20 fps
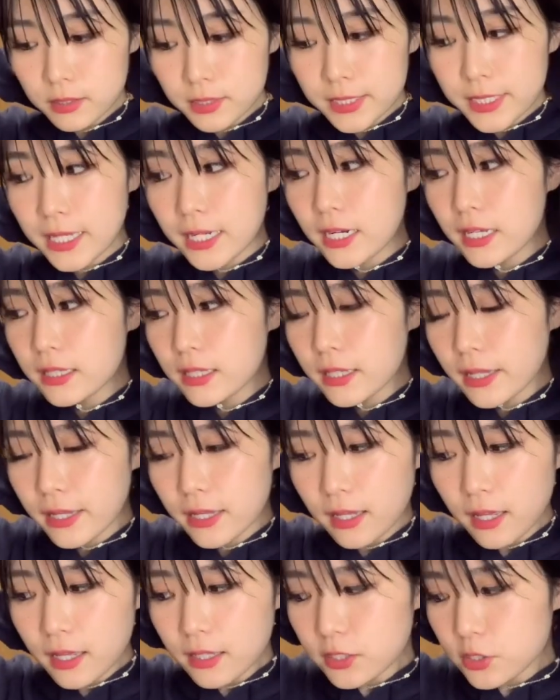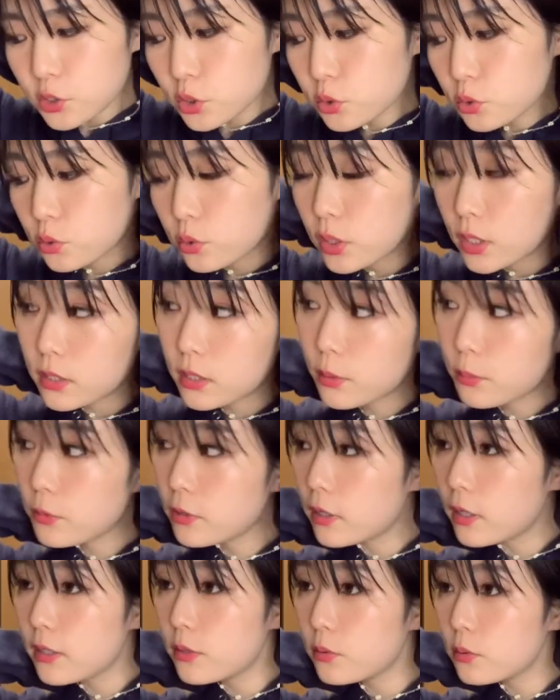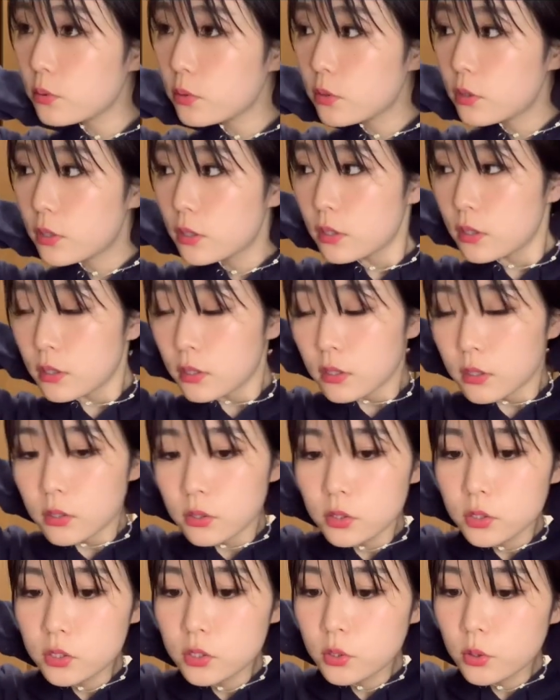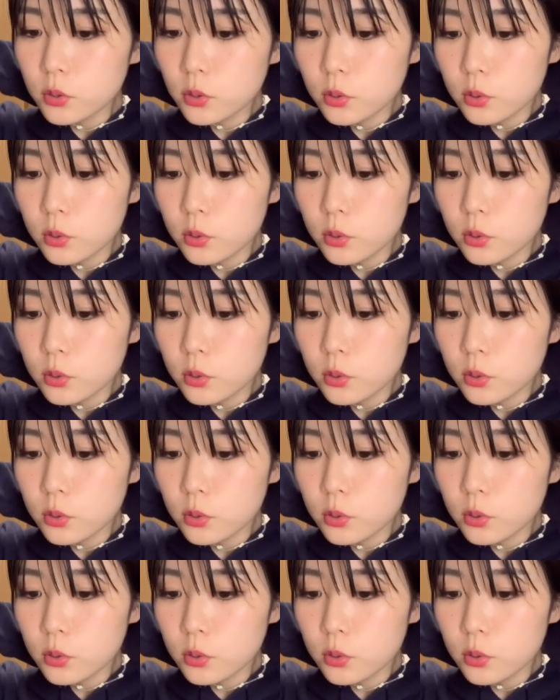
つけらんない。あ、ちょっとやってもらえるいいよ。